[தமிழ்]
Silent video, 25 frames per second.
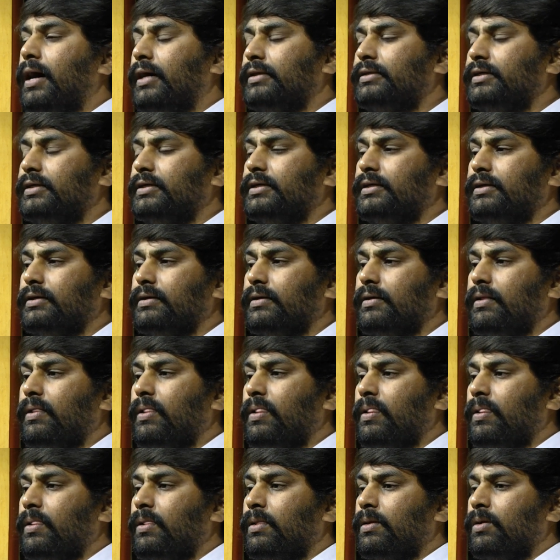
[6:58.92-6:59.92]
அது
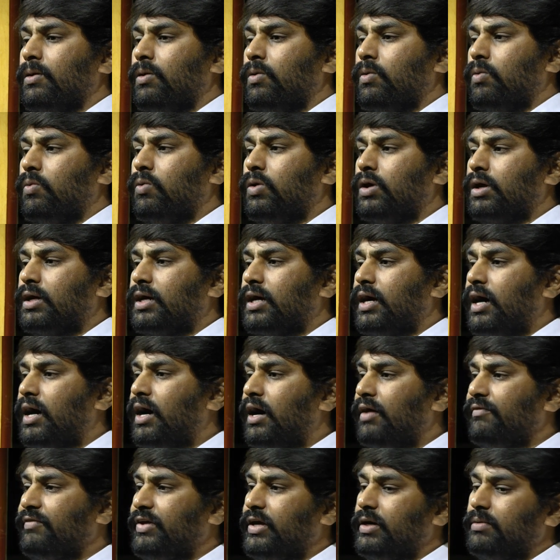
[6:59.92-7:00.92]
ஒரு
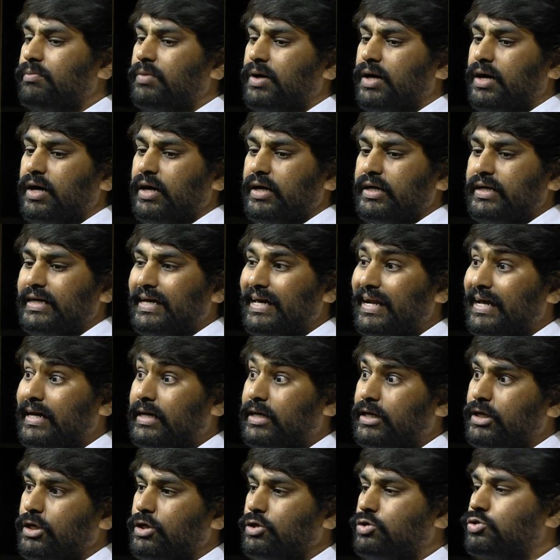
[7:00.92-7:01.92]
காவியமாக
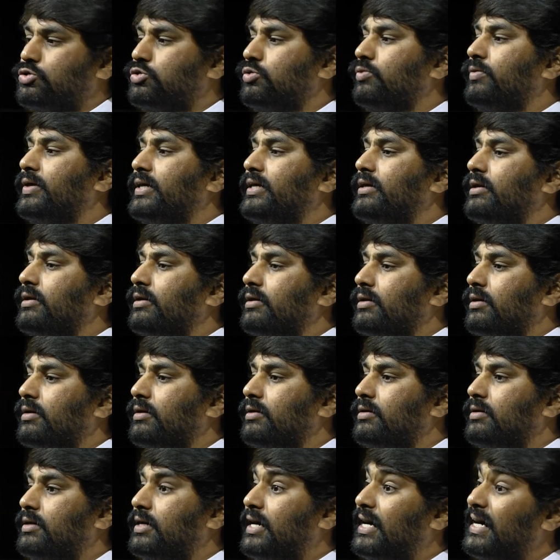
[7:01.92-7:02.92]
இலக்கிய சுவையில்
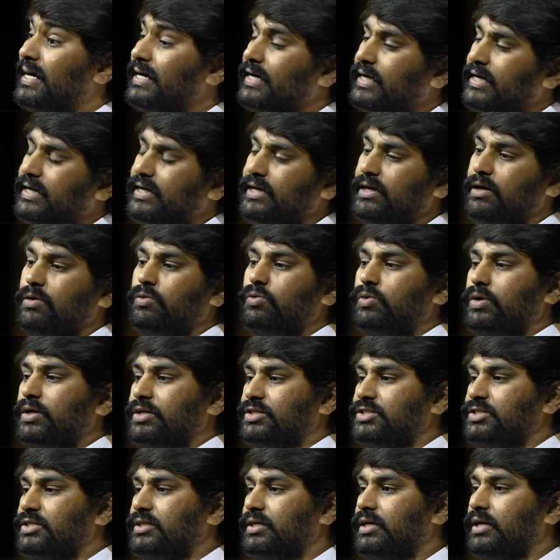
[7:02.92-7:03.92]
அழகியல்
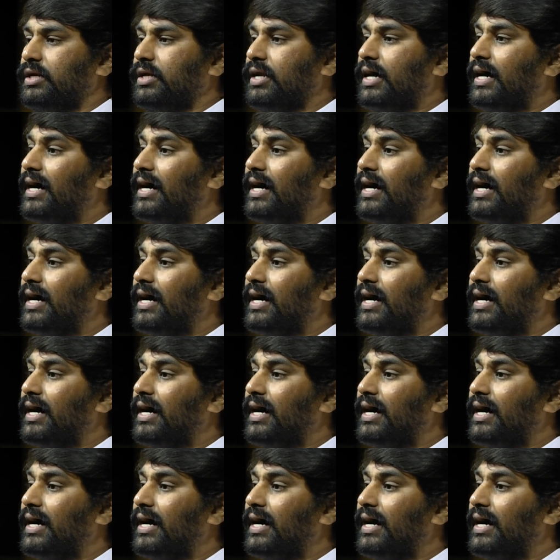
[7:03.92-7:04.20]
உணர்ச்சியில்